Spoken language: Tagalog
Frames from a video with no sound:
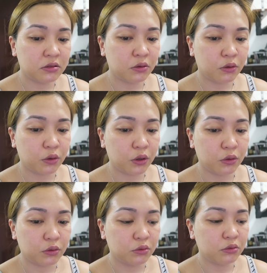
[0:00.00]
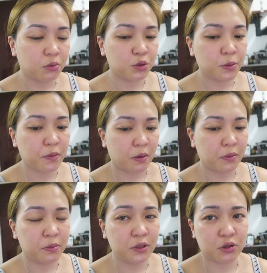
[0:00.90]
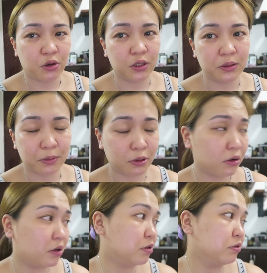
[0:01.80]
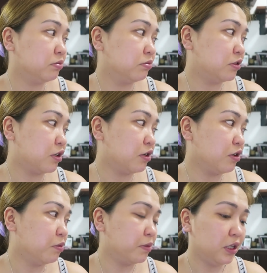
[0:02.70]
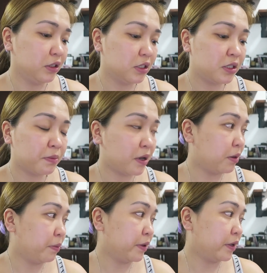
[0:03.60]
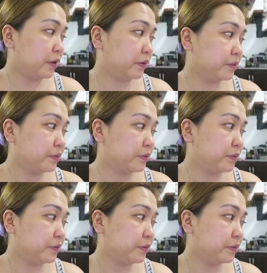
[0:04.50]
So, yun. Hindi ko si Papa, may sakit pa. Sana gumaling na si Papa.